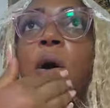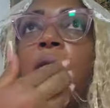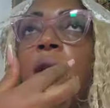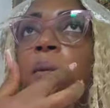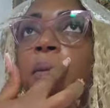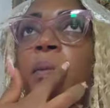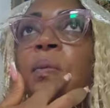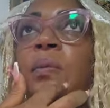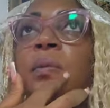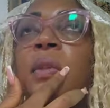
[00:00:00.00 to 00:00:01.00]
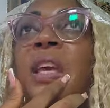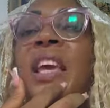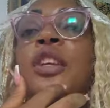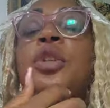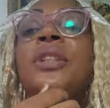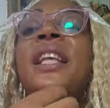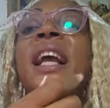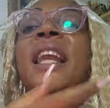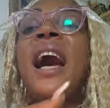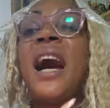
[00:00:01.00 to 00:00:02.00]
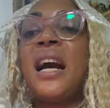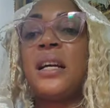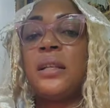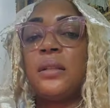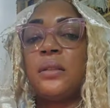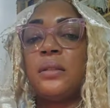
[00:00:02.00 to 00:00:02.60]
parole et je déclare,